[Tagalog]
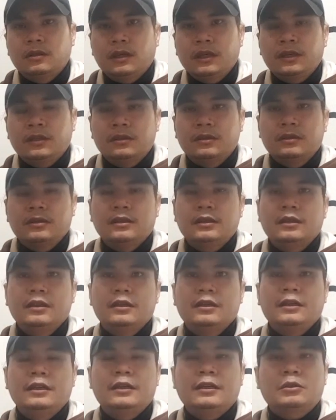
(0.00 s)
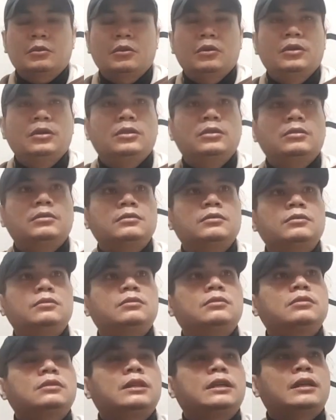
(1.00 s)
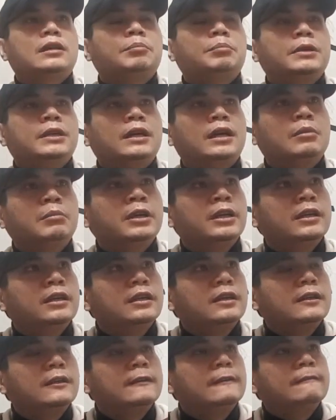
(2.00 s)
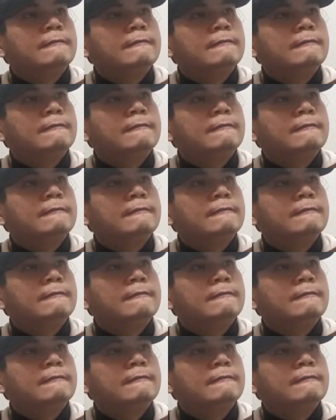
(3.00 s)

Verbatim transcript: ayun, hindi natuloy yung therapy namin